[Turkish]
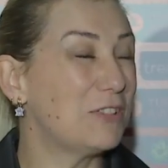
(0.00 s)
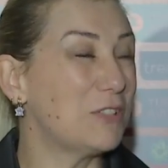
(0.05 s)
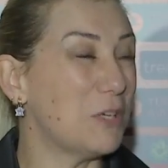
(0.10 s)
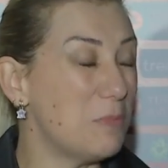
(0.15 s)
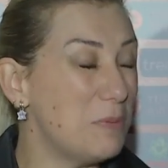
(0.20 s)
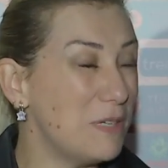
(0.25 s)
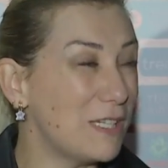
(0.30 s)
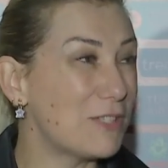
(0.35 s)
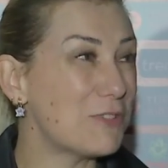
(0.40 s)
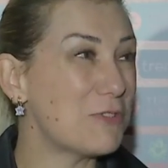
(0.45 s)

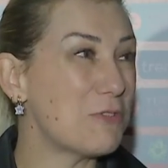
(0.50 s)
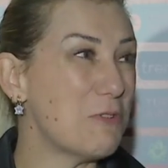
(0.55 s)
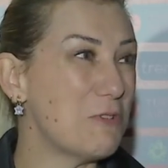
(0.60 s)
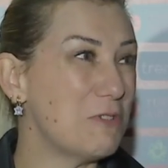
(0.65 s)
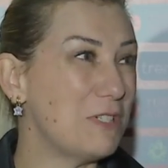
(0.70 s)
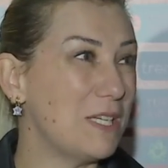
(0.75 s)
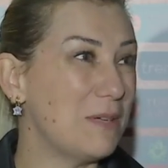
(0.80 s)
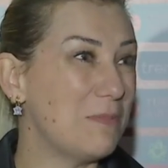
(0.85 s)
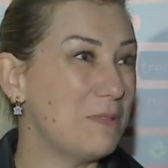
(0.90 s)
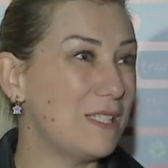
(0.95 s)
Tabii ki
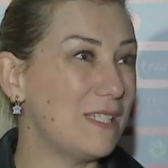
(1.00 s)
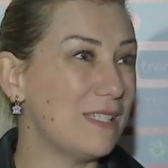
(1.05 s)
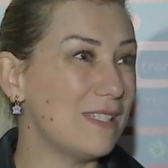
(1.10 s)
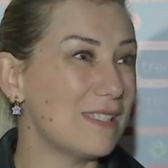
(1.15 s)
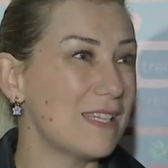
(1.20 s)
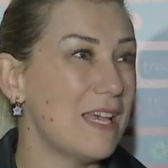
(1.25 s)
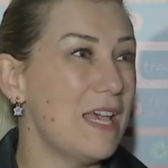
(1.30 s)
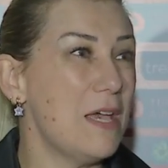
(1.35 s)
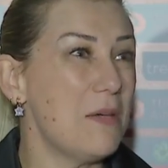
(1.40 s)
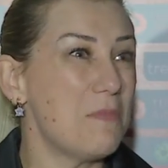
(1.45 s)
söyleyebiliriz.
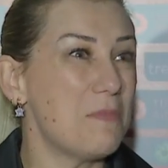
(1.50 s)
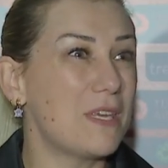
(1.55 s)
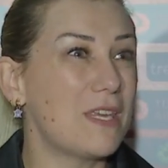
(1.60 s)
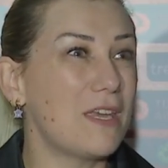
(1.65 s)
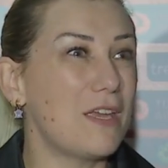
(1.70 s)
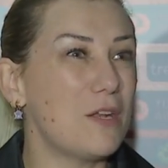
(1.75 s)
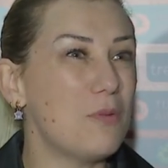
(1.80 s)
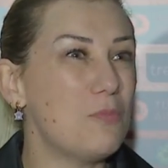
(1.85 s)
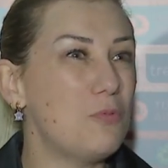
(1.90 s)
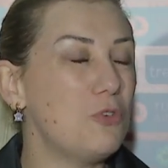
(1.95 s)
Bir
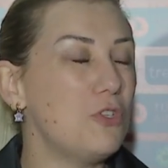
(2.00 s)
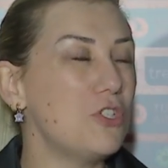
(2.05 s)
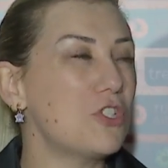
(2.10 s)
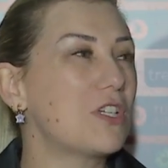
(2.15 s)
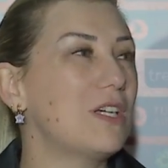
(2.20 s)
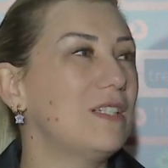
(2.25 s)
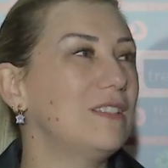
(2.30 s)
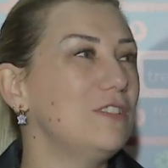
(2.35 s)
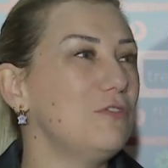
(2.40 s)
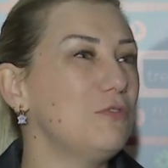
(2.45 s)
kere bu iş
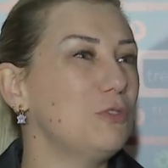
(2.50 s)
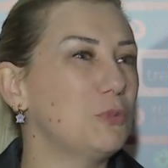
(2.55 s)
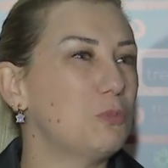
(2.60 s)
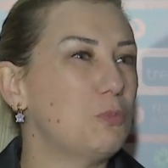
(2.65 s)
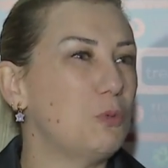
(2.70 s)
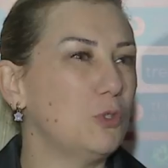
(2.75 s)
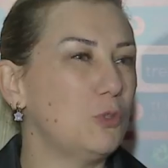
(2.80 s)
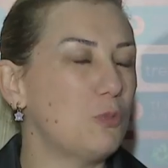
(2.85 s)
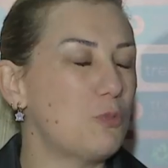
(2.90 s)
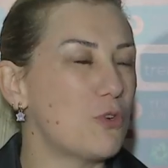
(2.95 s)
kadın
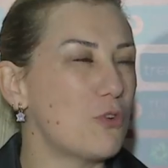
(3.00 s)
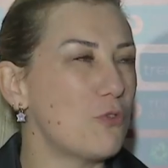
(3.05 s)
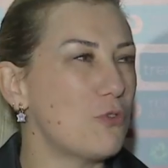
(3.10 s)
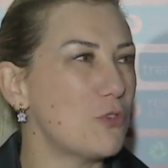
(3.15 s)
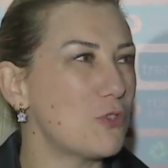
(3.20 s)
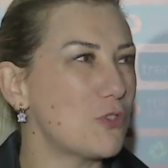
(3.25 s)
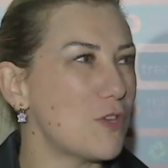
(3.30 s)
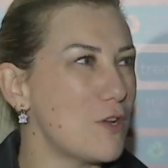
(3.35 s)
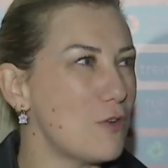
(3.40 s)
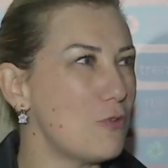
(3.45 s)
futbolu
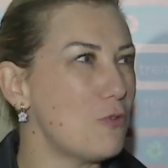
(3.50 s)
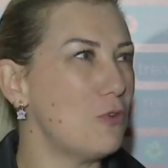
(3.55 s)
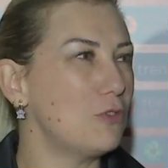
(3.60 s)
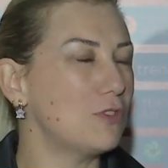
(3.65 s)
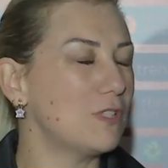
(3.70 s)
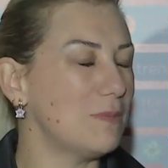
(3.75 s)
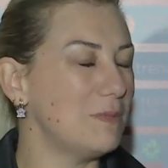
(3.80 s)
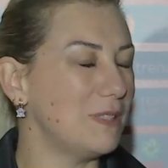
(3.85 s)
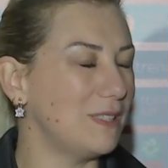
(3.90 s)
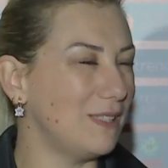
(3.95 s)
profesyonel
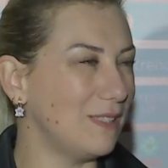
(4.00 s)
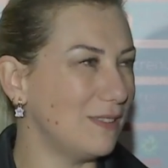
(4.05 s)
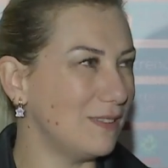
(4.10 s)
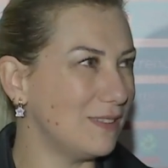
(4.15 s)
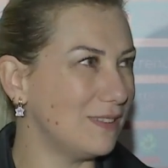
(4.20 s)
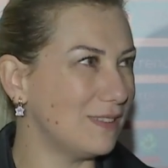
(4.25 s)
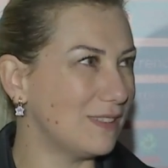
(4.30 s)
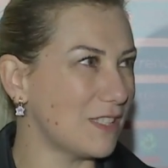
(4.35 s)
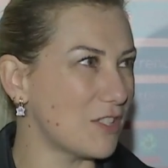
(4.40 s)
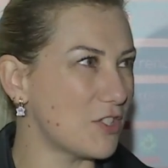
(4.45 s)
ortama
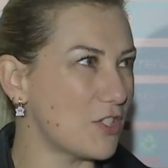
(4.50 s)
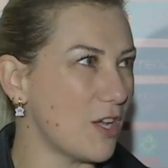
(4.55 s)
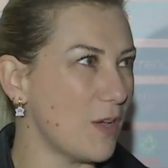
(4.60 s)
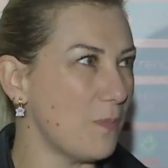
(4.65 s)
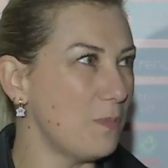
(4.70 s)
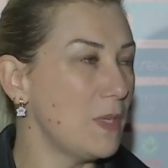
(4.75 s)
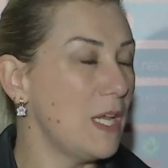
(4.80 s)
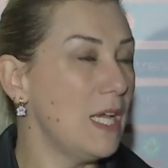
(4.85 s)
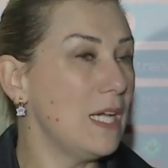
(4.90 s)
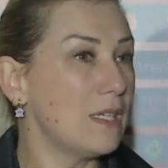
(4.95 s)
yayıldıkça
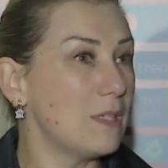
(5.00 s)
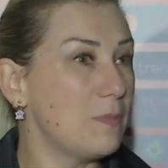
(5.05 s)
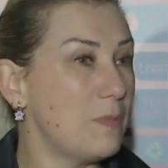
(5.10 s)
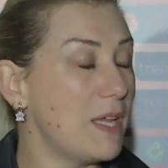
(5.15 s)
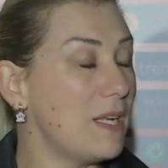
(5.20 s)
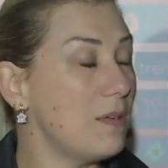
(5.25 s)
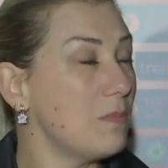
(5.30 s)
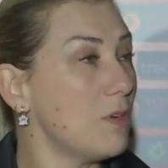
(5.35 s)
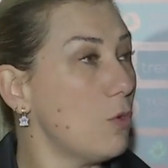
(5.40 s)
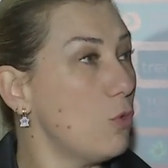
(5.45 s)

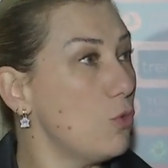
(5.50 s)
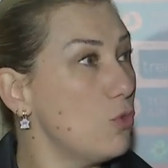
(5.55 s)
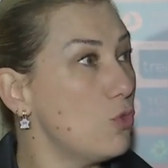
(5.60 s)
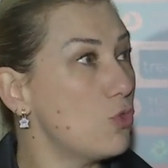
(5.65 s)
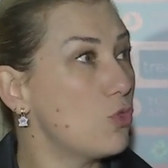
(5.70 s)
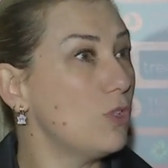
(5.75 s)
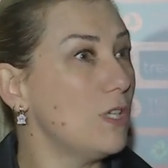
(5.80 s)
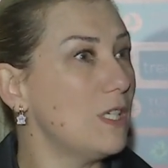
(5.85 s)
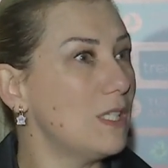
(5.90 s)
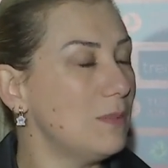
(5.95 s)
benim
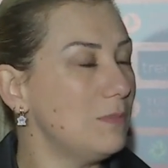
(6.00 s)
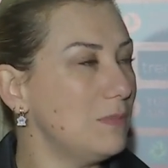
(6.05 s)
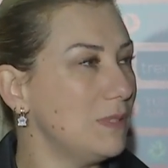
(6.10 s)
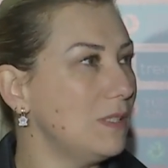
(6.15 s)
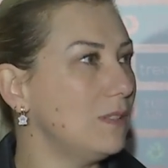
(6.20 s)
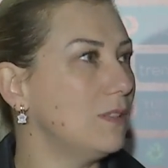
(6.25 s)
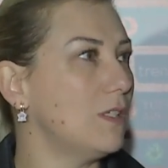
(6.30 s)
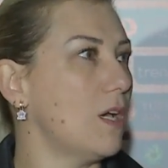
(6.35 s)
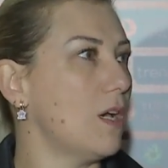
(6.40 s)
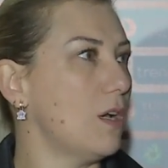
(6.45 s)

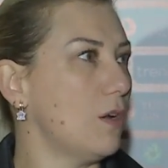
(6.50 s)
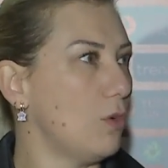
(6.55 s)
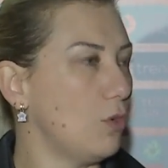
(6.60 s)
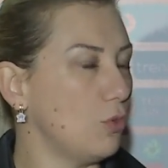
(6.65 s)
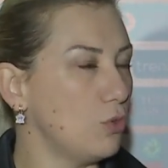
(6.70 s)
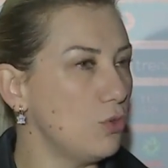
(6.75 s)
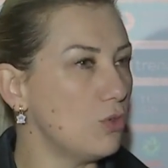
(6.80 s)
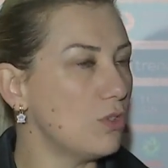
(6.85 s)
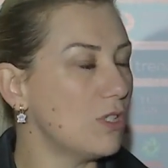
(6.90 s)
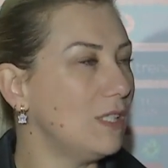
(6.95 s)
oyuncularımın da
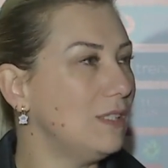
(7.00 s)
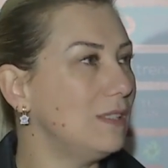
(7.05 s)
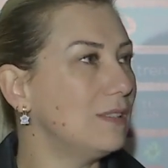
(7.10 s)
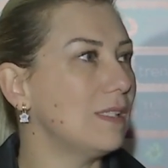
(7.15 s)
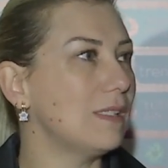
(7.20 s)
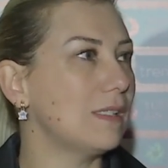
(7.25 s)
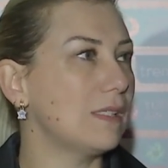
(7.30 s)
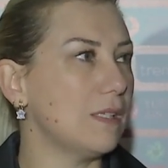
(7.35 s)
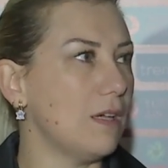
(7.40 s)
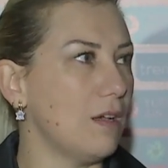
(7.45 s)
oyun
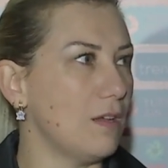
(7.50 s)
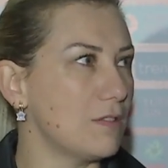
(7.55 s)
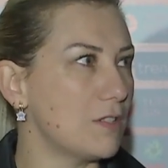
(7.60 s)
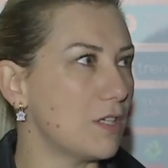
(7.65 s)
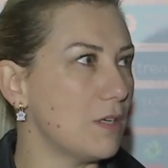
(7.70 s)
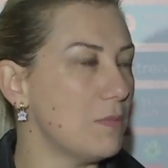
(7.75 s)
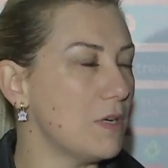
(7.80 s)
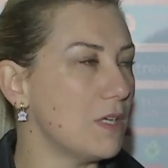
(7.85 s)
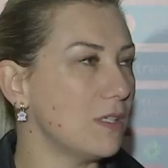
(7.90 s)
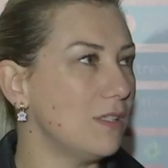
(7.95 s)
kalitesi,
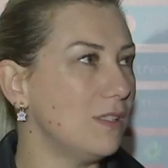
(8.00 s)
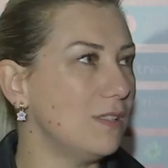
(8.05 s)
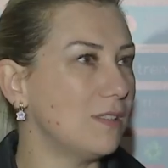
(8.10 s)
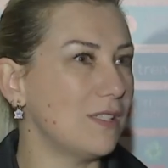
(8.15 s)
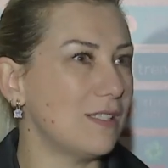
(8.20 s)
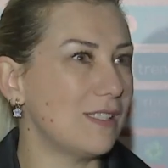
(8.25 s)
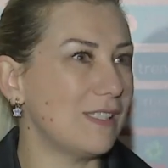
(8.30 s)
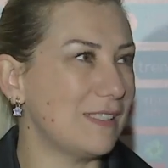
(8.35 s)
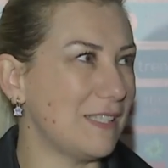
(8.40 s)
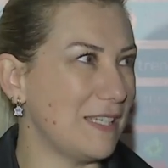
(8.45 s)
antrenman
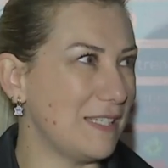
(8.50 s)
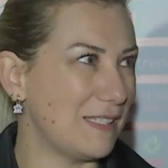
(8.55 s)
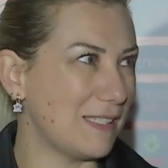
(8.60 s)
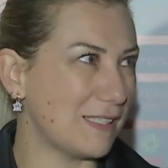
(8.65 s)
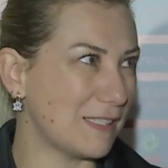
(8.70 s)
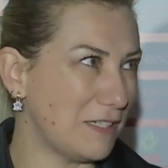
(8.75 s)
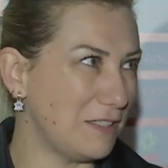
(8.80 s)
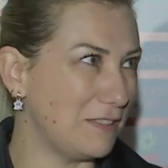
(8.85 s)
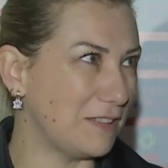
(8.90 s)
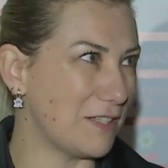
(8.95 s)
kalitesi, tesis
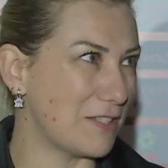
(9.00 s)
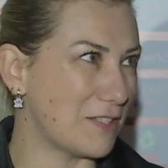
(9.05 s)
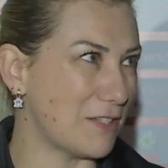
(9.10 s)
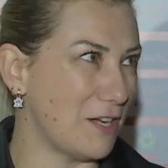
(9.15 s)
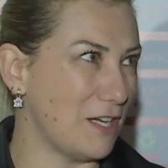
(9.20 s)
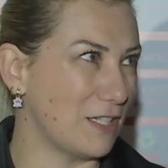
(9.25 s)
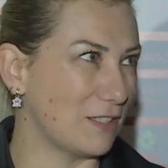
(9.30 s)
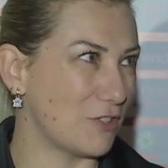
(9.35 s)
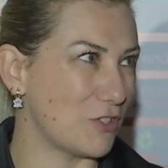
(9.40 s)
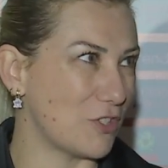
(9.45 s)
kalitesi
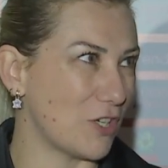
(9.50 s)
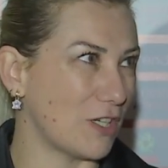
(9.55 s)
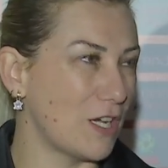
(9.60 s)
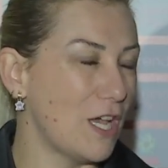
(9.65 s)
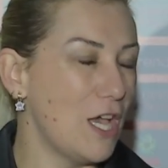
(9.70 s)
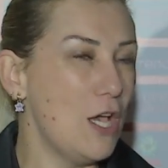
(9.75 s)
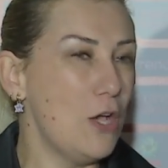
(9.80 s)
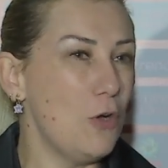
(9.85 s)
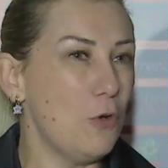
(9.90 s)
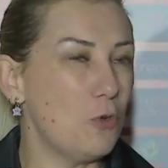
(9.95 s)
artacak.
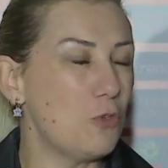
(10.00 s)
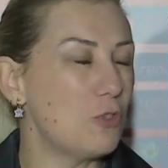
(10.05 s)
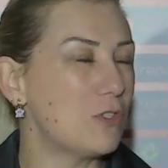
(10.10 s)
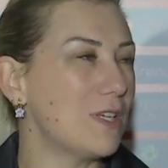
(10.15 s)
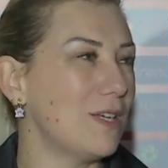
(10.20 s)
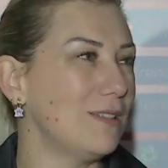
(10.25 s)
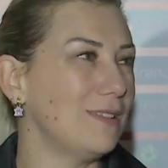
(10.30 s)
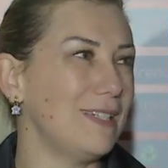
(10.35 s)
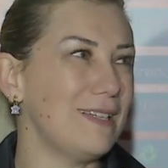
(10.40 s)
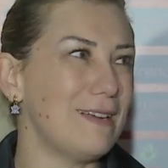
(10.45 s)
O
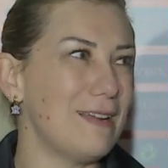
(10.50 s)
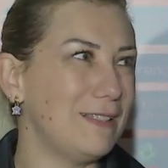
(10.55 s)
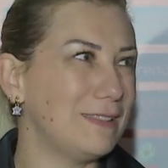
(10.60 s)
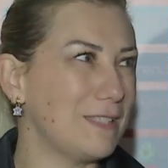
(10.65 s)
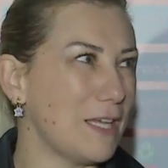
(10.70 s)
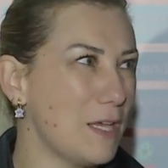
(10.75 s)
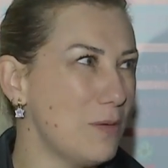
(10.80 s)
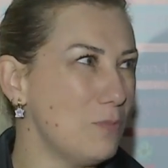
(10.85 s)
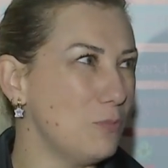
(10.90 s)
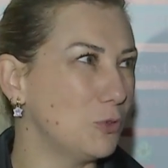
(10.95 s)
yüzden de herhalde
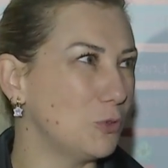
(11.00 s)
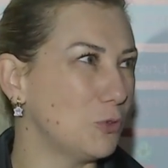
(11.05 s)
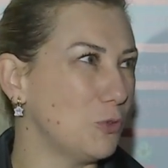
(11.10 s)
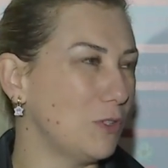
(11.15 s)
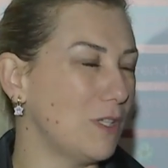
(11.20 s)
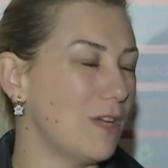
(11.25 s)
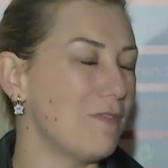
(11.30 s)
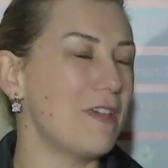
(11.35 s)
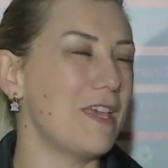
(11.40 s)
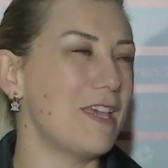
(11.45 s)
en mutlu
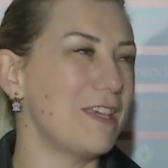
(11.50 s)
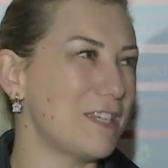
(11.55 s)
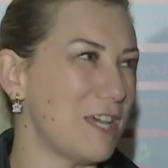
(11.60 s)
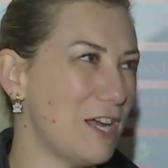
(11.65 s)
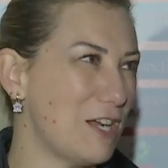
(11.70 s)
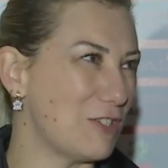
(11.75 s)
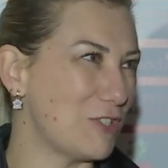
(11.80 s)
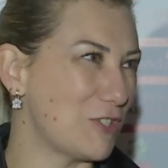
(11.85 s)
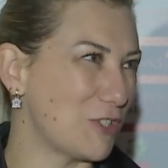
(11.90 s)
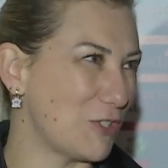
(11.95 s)
olan ve en
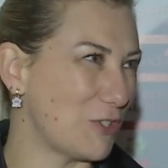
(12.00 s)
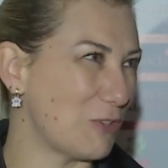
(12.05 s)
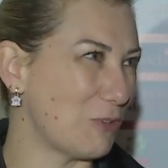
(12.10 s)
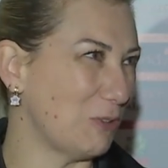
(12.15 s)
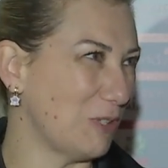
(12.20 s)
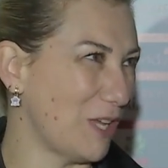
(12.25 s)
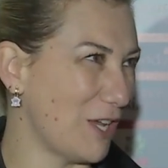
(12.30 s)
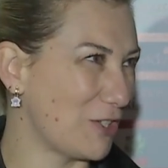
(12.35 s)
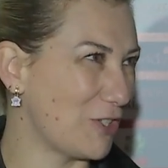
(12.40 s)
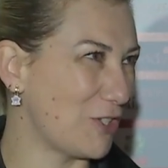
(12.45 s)
karlı çıkacak
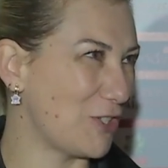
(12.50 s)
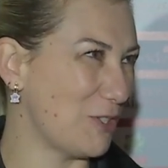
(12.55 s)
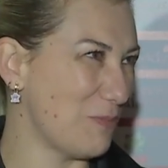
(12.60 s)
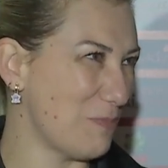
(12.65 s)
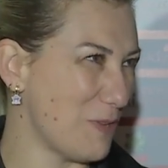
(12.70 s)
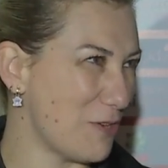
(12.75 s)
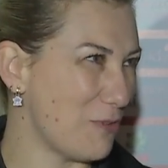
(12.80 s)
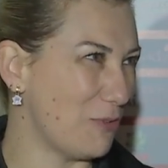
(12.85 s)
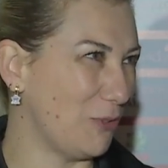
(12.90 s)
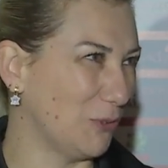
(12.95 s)
olan kişinin
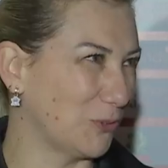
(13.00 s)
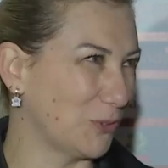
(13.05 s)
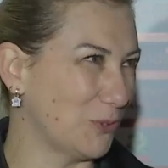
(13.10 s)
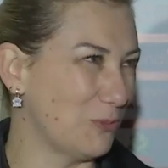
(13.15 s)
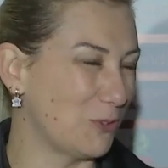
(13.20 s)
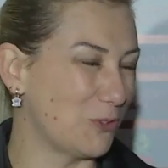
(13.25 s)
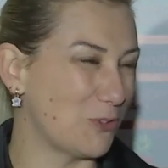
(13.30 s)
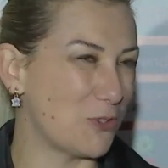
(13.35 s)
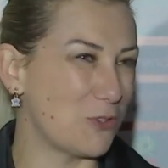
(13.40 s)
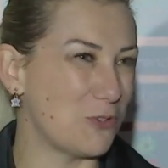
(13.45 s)
ben
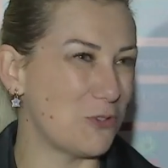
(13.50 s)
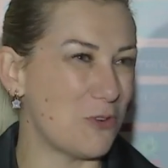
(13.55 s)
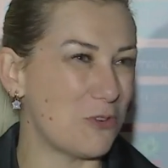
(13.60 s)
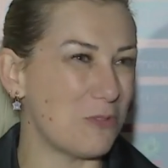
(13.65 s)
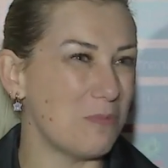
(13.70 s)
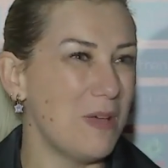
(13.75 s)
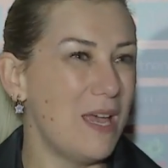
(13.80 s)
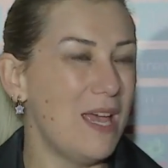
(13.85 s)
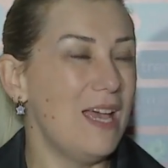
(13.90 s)
olduğumu düşünüyorum.